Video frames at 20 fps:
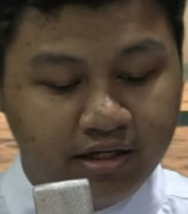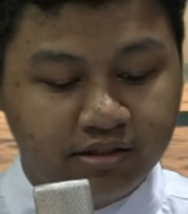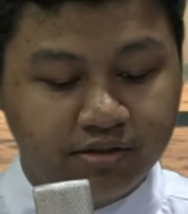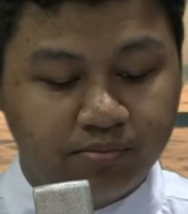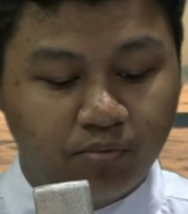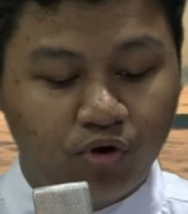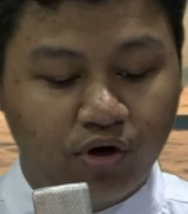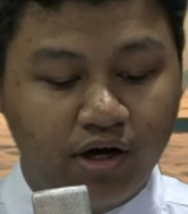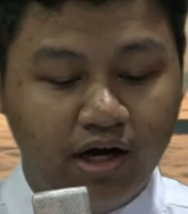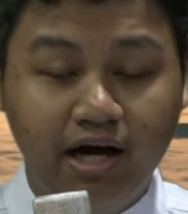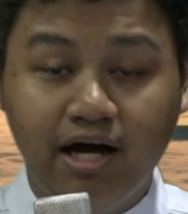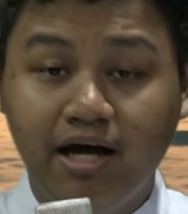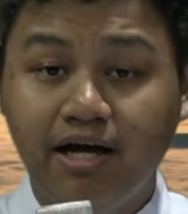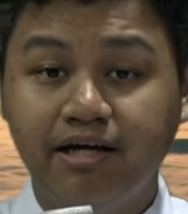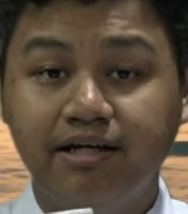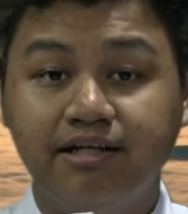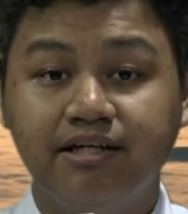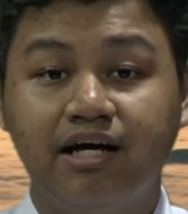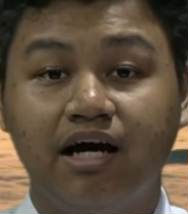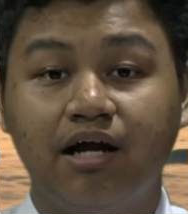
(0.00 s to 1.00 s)
Semoga
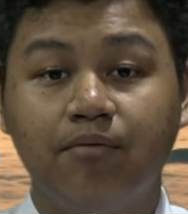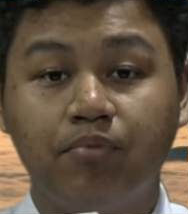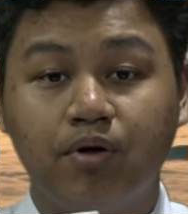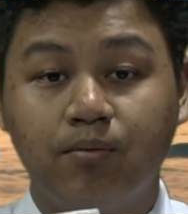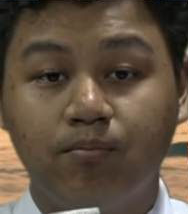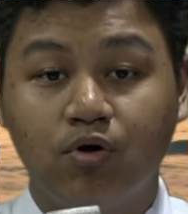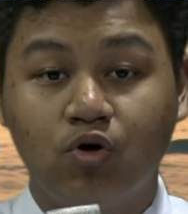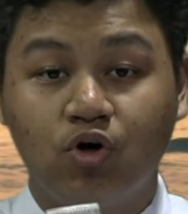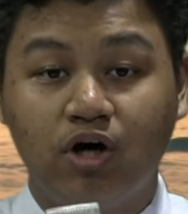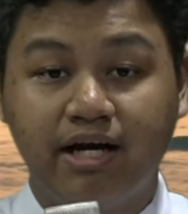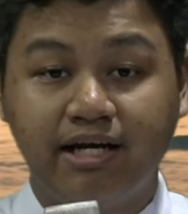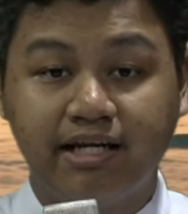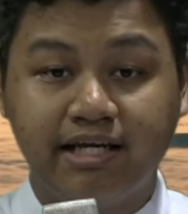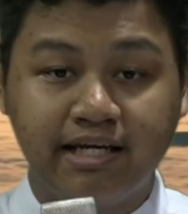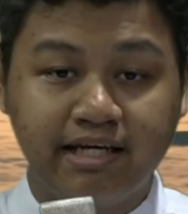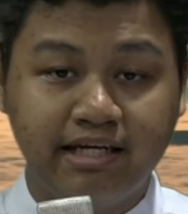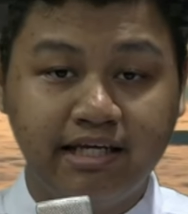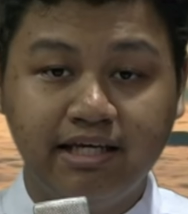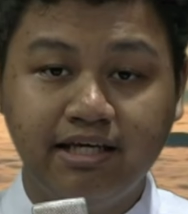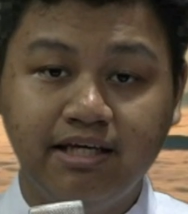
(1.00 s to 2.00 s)
dengan permenungan
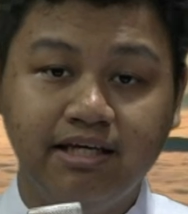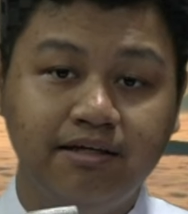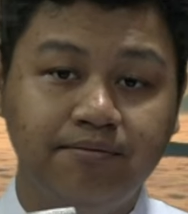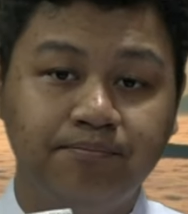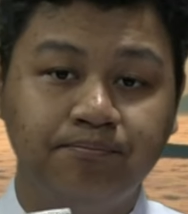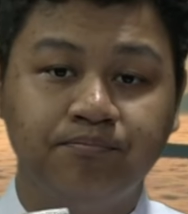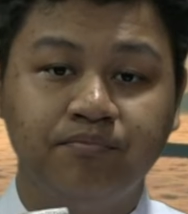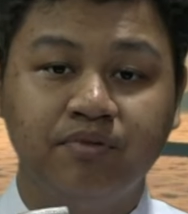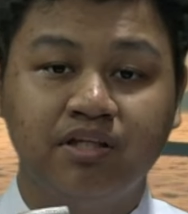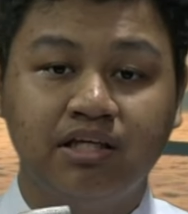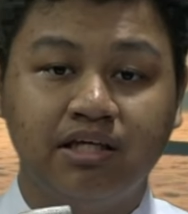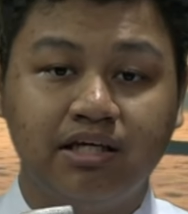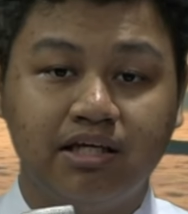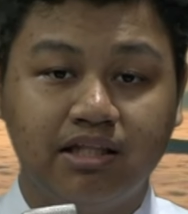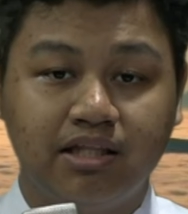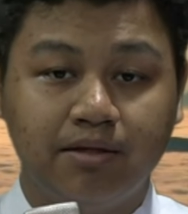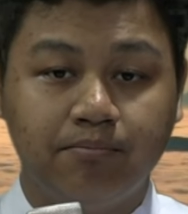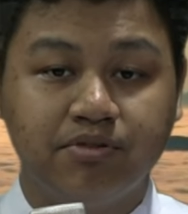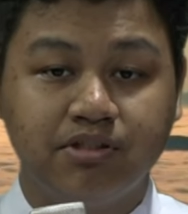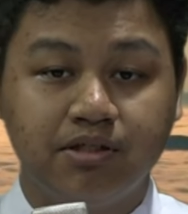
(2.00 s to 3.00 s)
ini
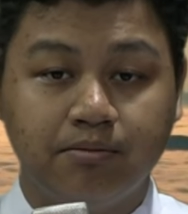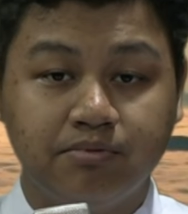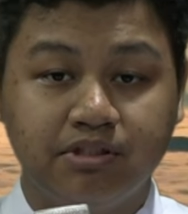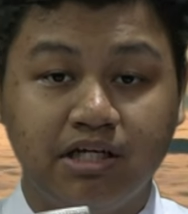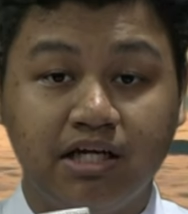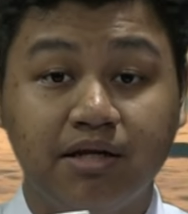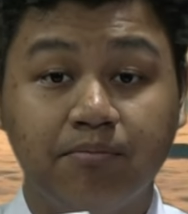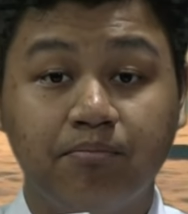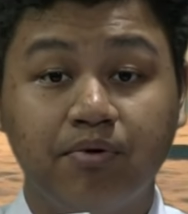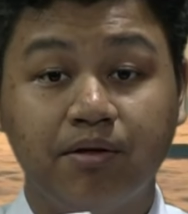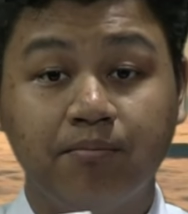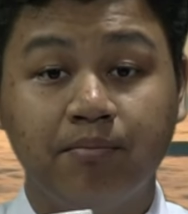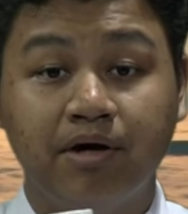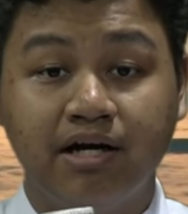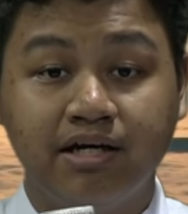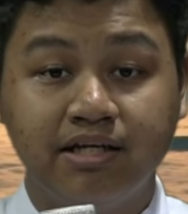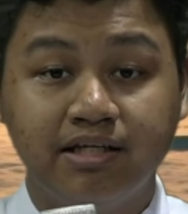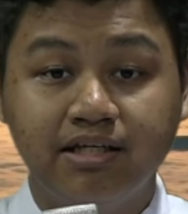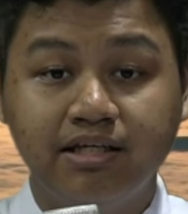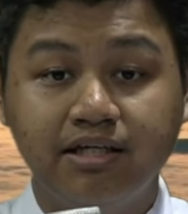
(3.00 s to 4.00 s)
kita bisa menjadi
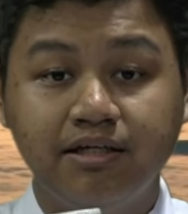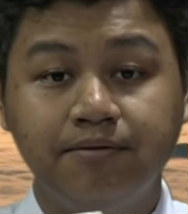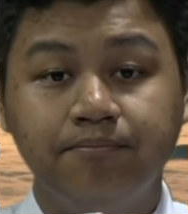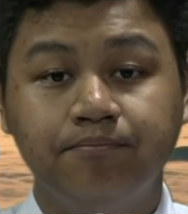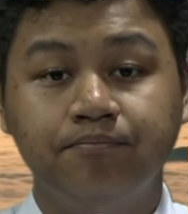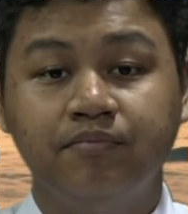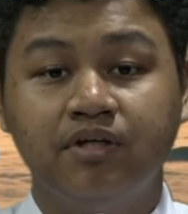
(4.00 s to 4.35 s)
pribadi